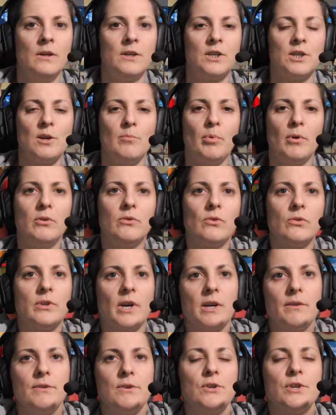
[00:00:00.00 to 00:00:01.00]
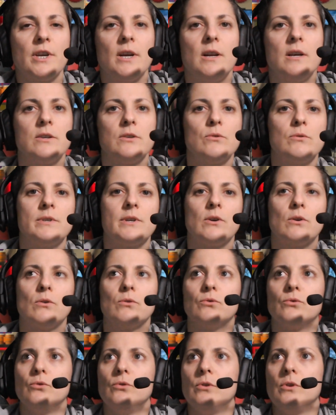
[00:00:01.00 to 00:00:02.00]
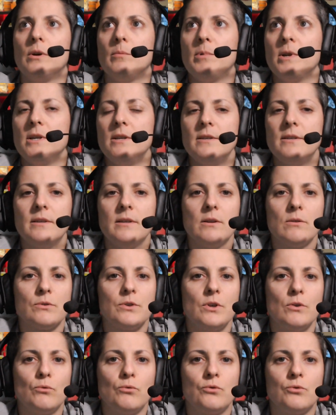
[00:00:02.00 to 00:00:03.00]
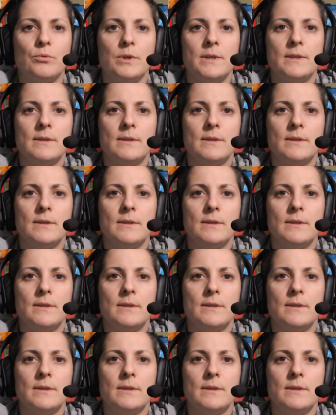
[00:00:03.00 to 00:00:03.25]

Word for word: J'ai pas eu le temps d'arriver jusqu'à la zone 52. La playlist s'est lancée tout de suite.